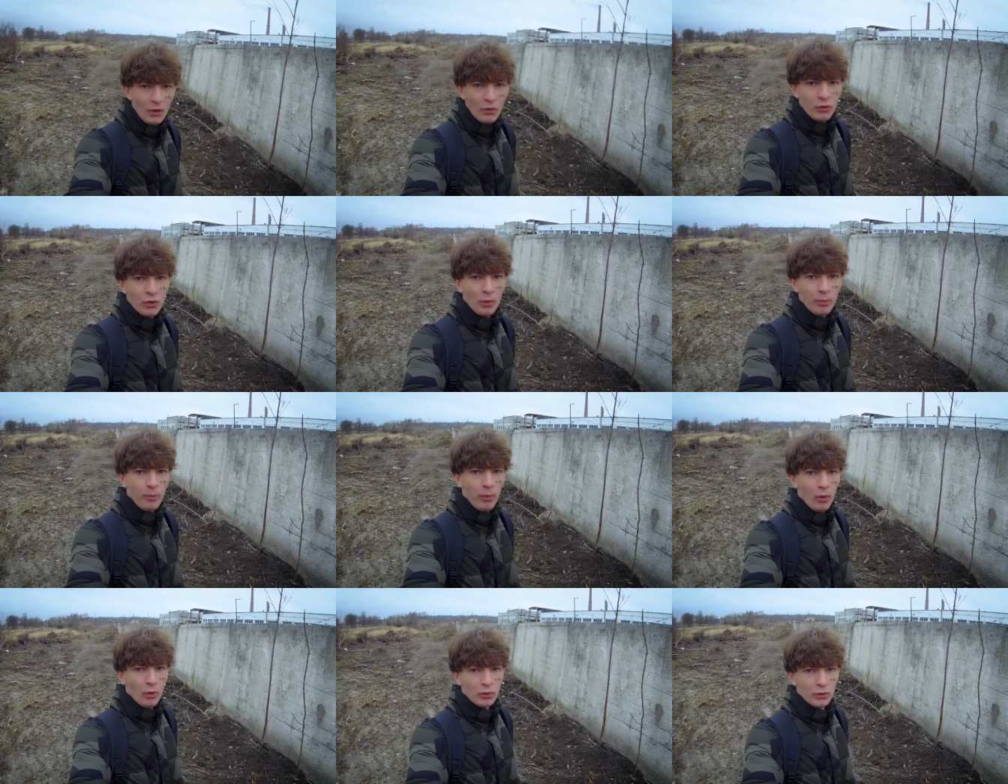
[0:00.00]
Все
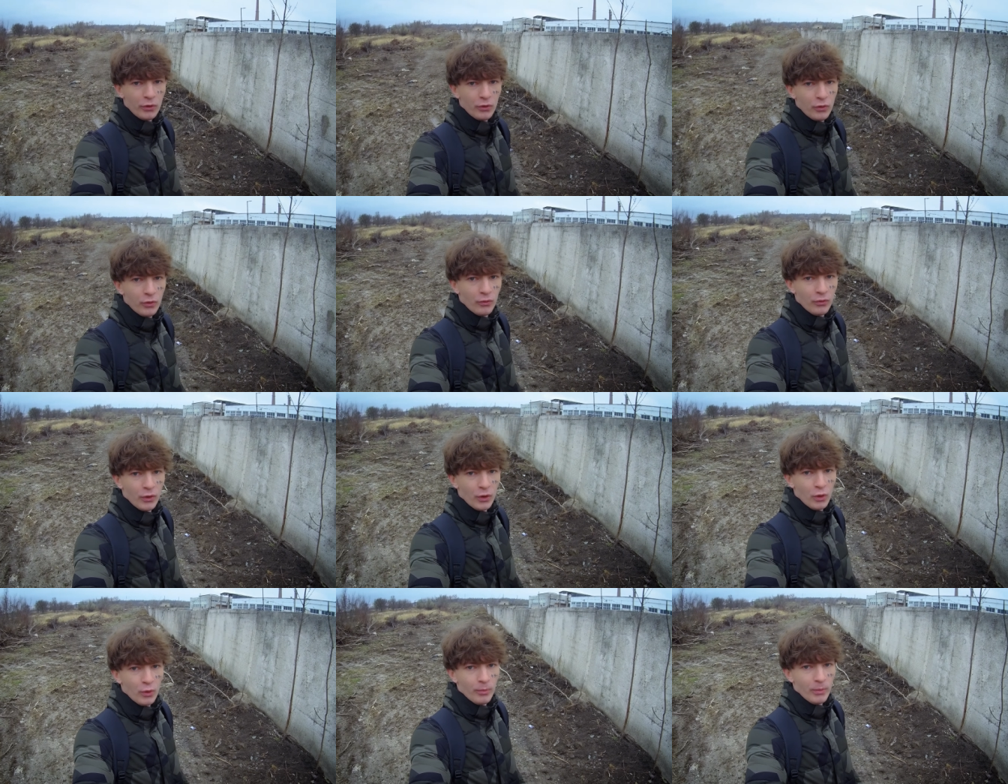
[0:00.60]
полностью
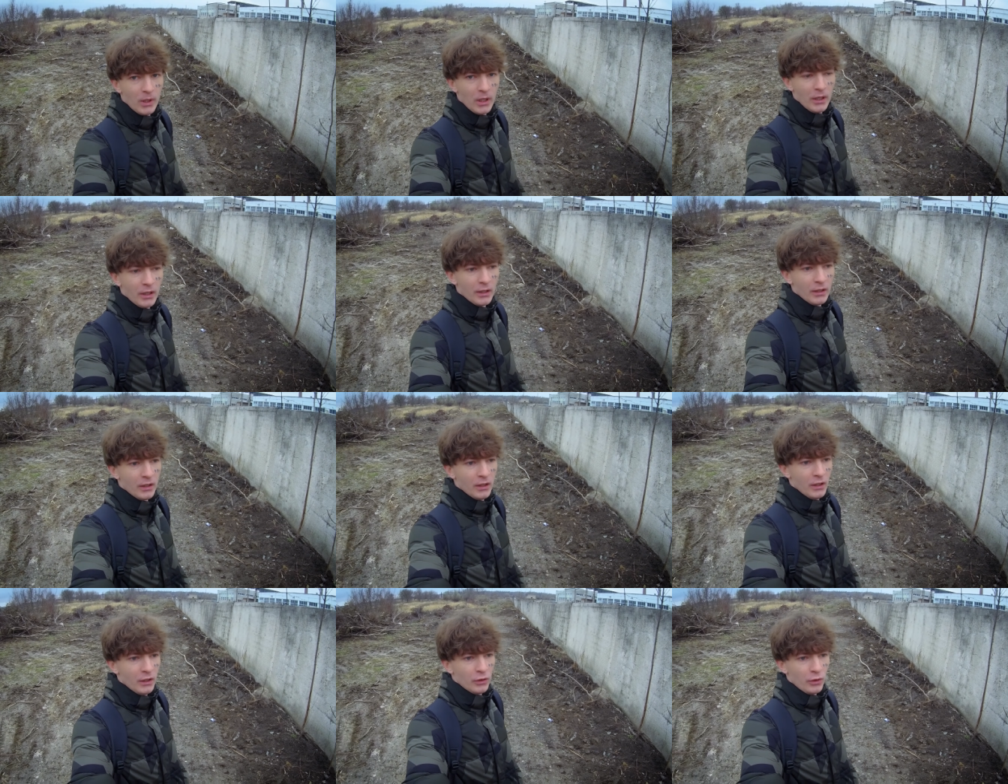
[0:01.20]
вырубили.
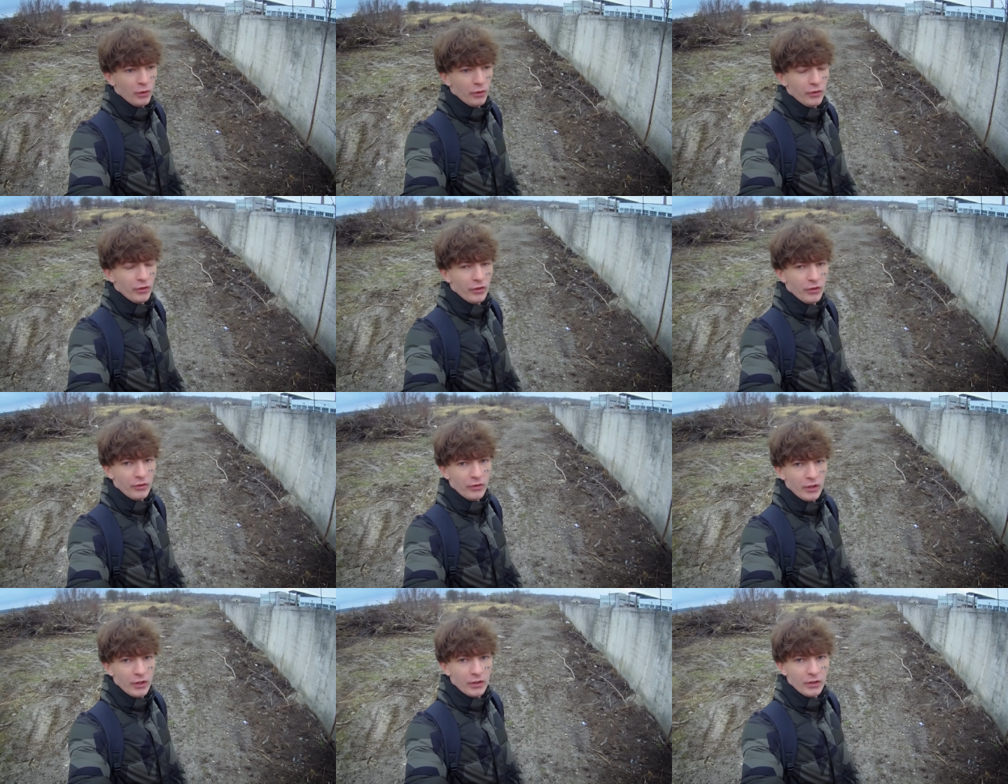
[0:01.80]
То есть
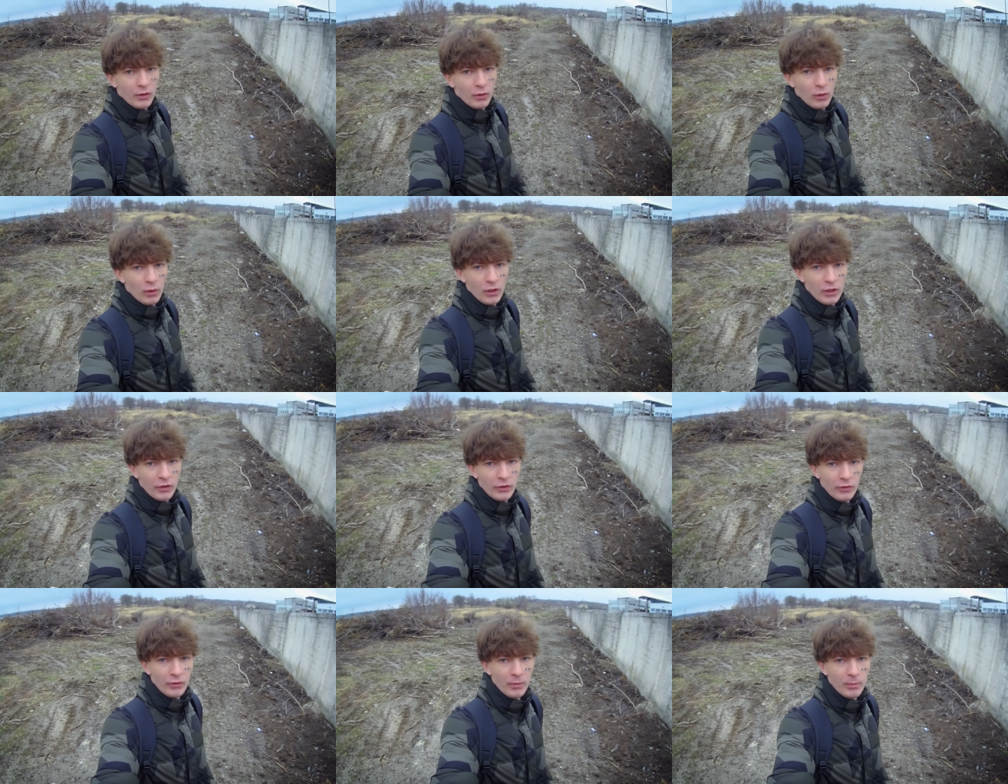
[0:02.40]
здесь нет никакой
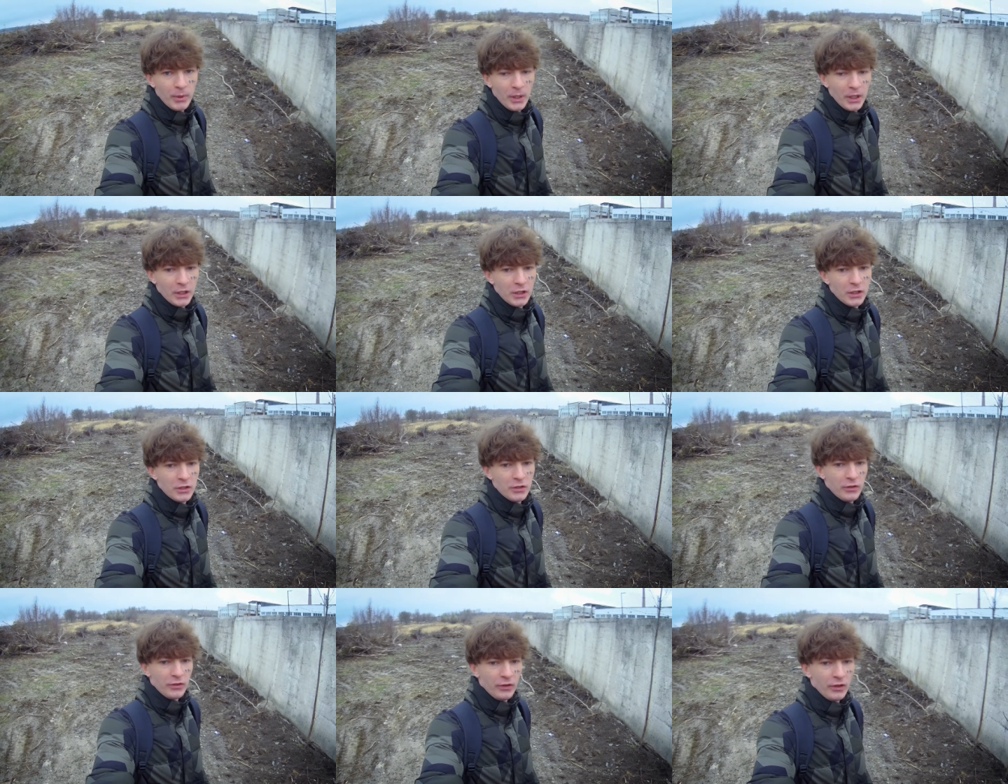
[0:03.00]
листвы
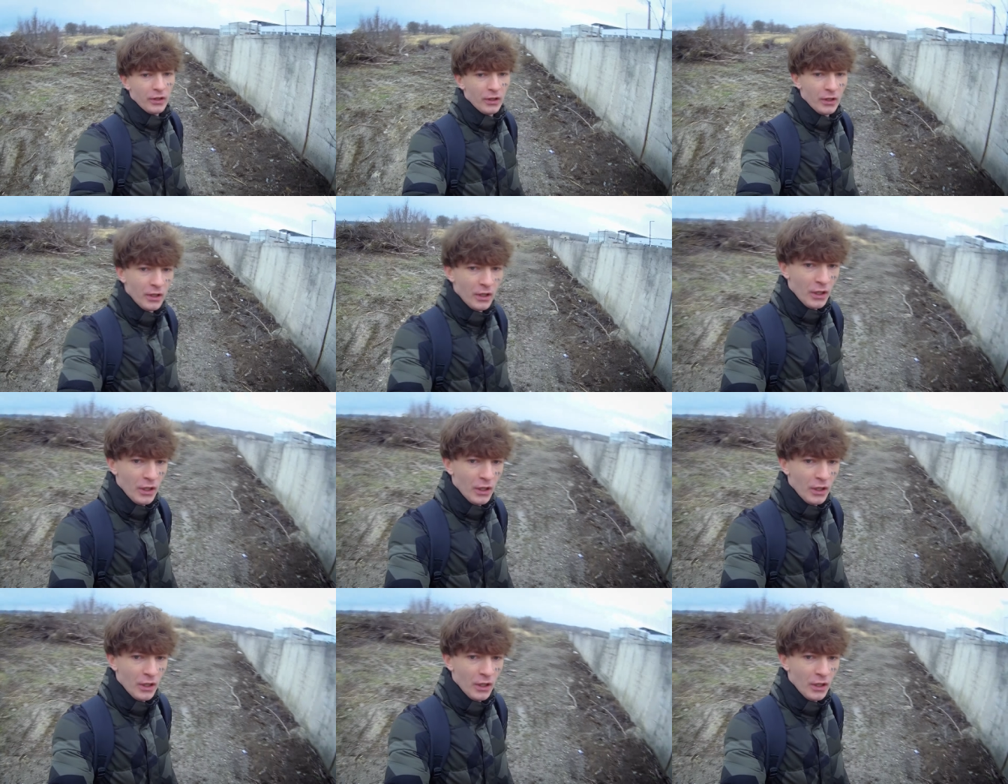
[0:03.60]
практически.